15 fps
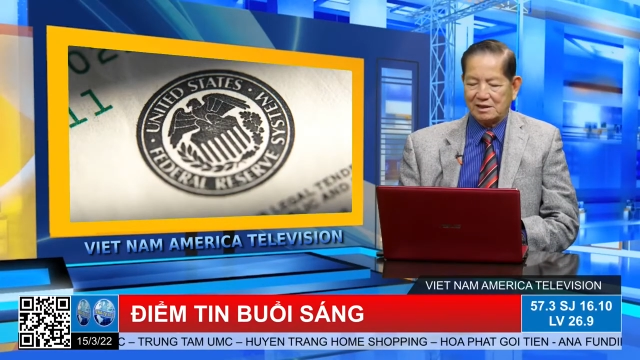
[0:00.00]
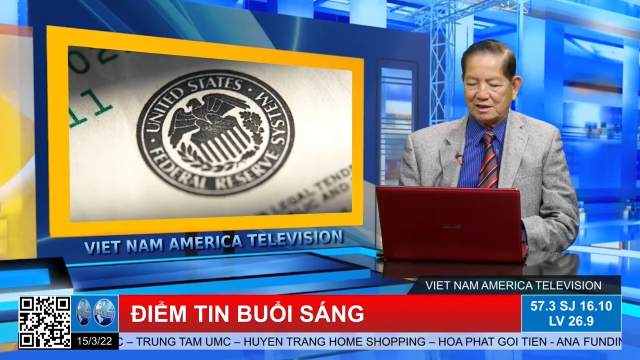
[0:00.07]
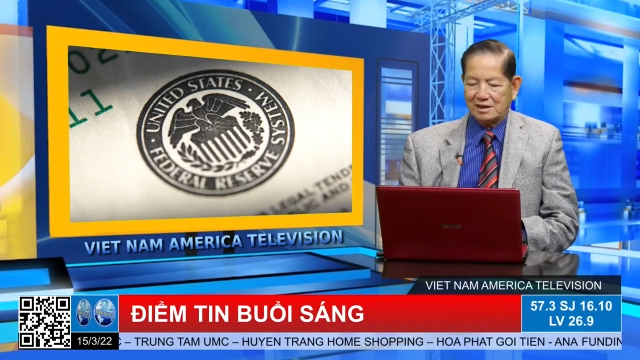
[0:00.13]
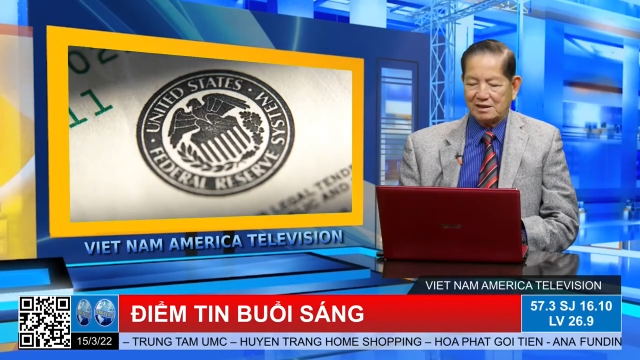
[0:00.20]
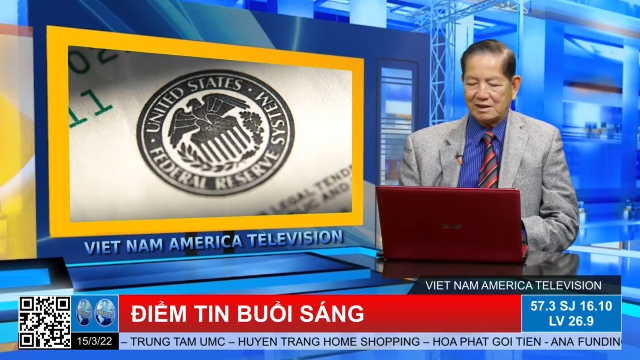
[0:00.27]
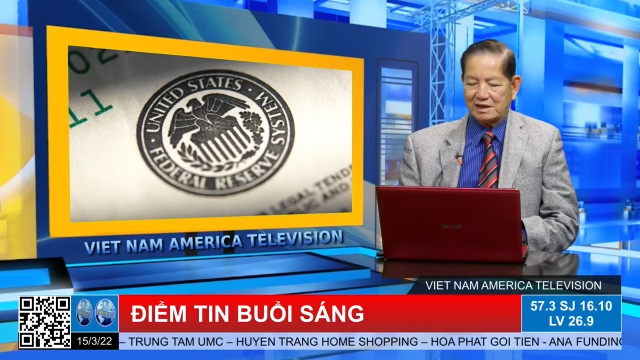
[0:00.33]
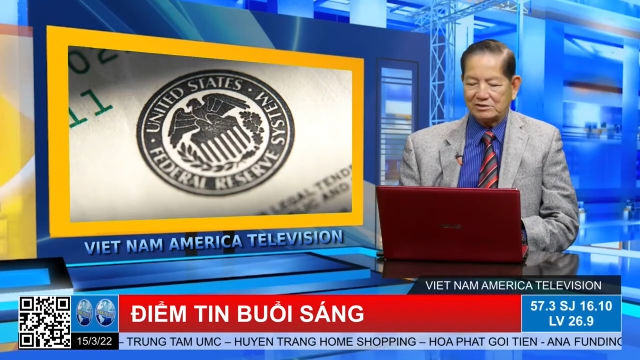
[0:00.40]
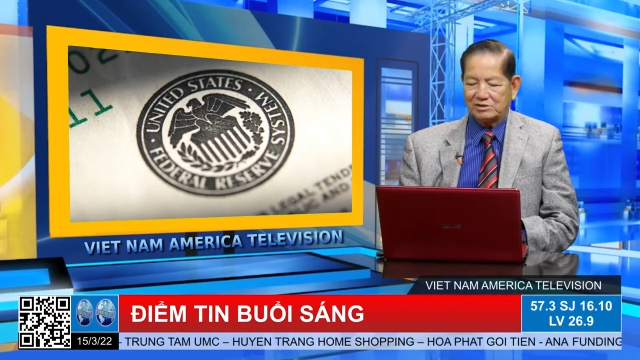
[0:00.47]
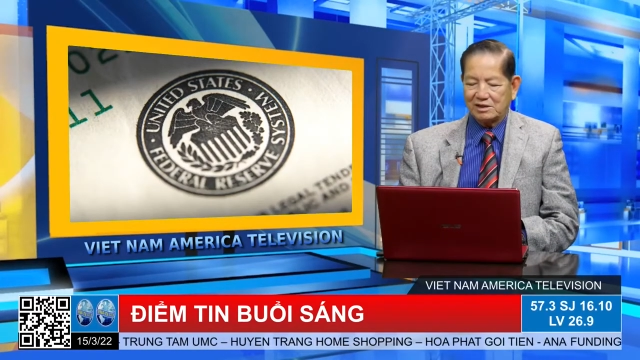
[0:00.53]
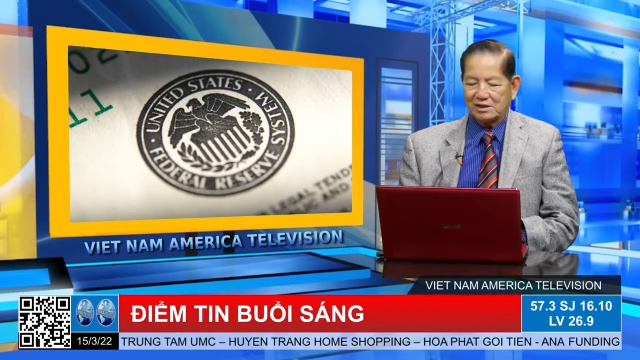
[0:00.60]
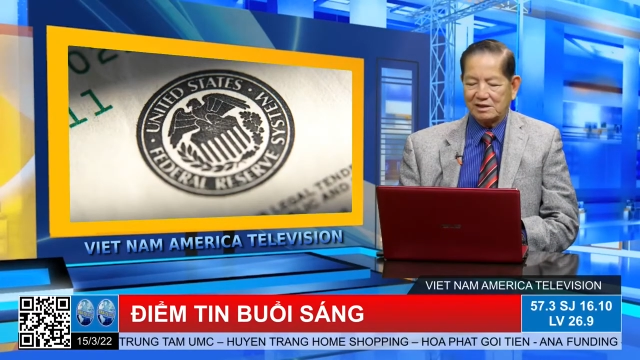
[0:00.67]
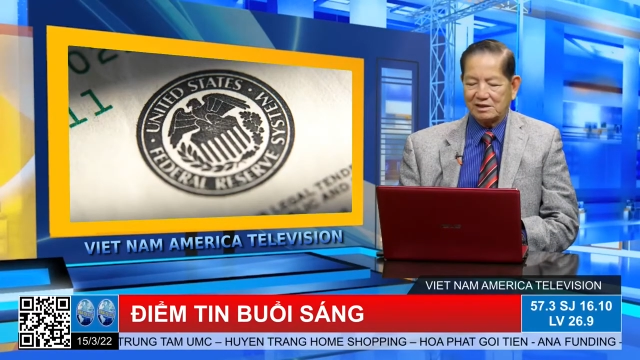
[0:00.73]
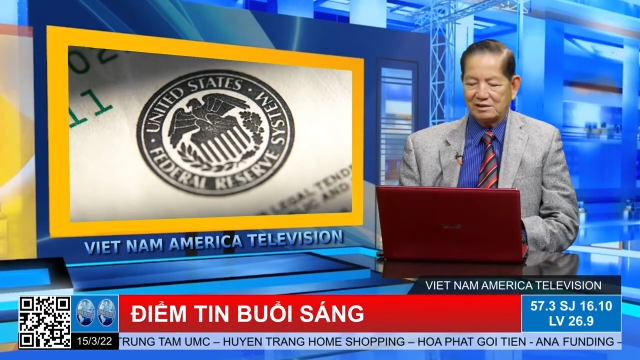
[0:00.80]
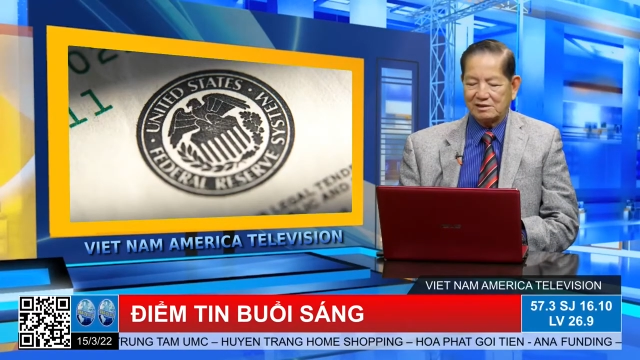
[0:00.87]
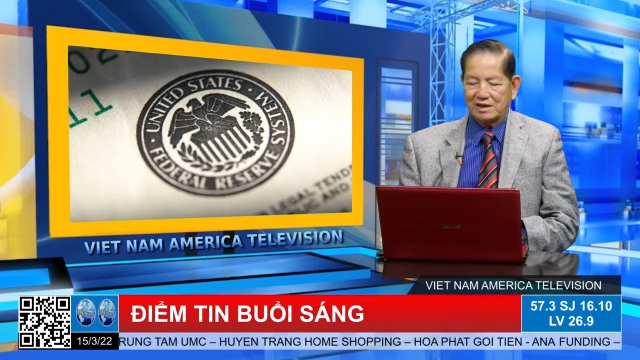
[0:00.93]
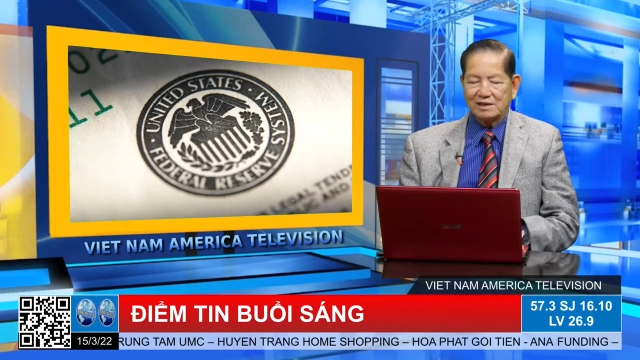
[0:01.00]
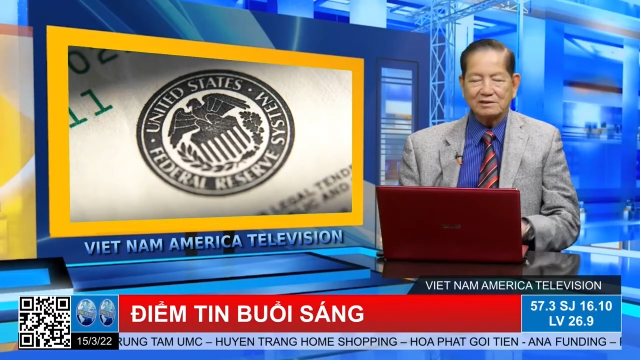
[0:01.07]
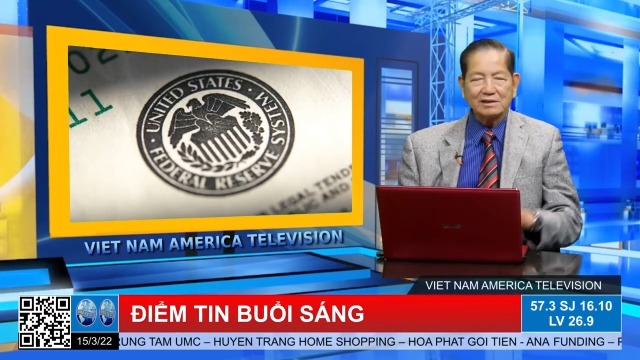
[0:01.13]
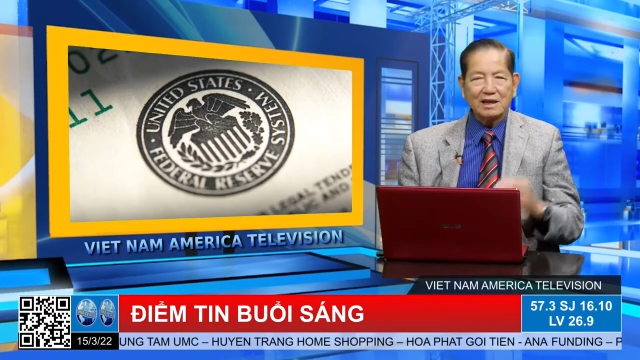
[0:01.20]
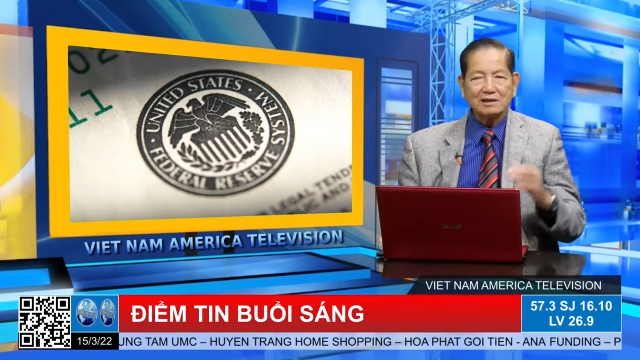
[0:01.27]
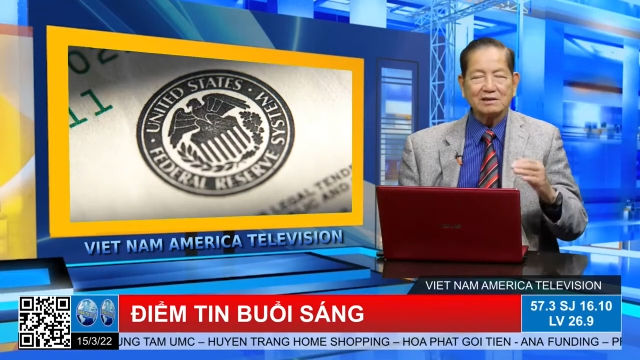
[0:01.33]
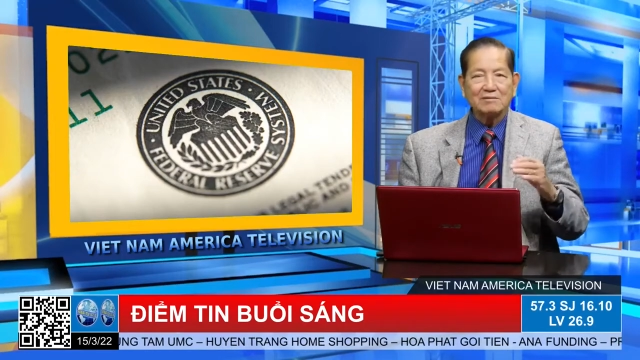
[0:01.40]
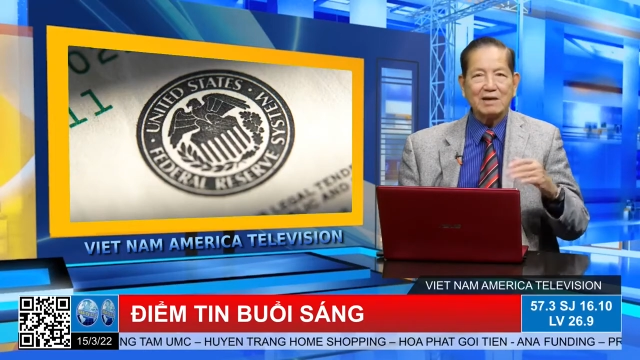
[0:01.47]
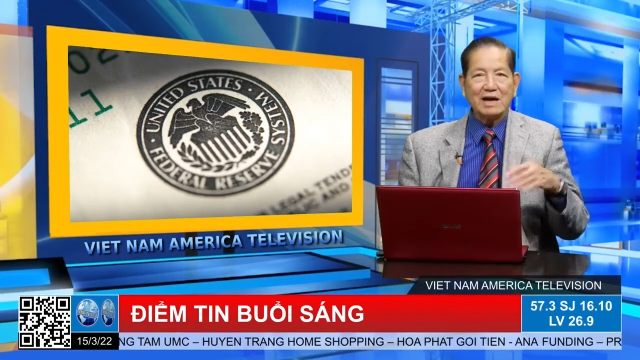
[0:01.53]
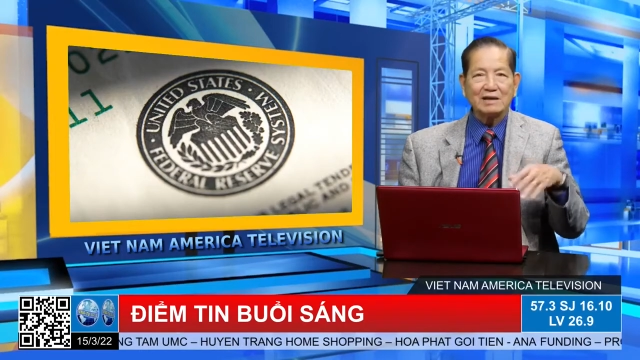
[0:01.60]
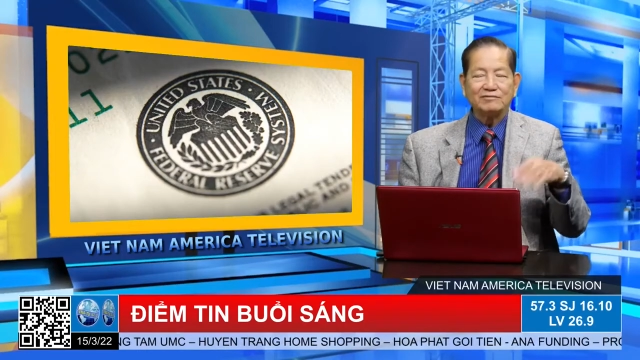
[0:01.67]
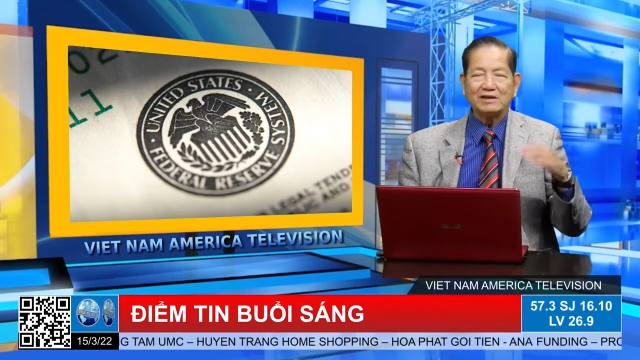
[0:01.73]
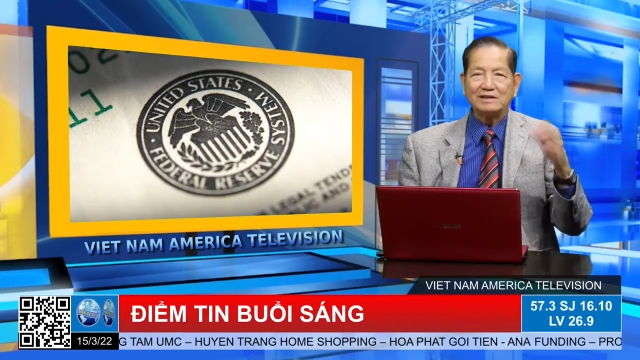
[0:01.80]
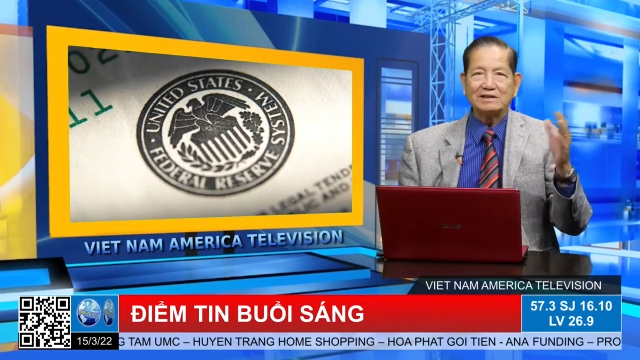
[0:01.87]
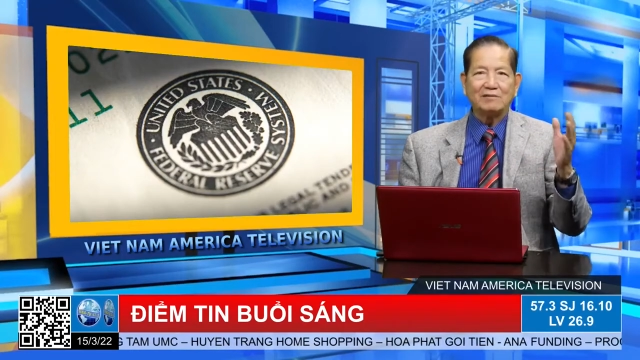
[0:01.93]
Ờ, lãi suất rate tăng từ
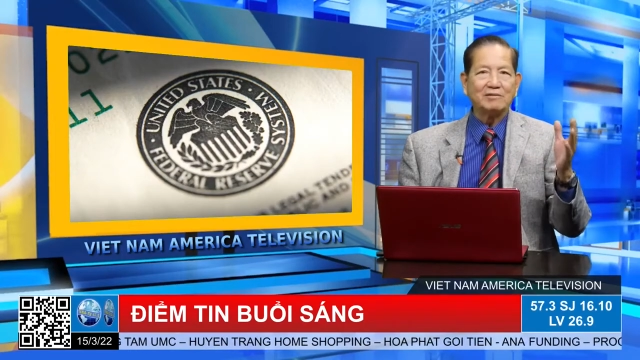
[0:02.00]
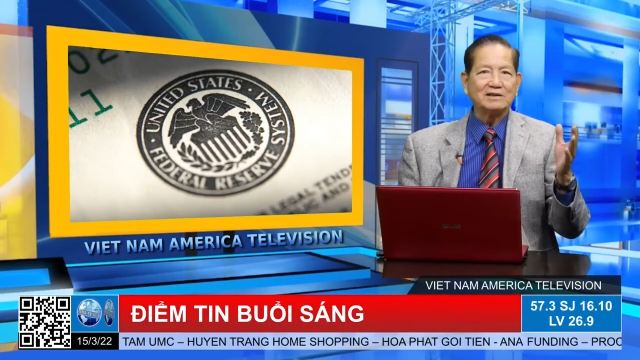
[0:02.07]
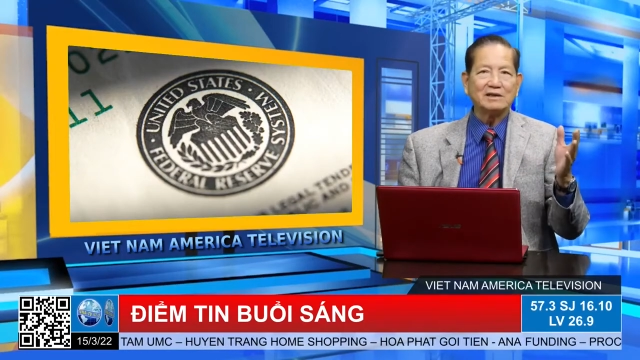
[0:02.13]
3%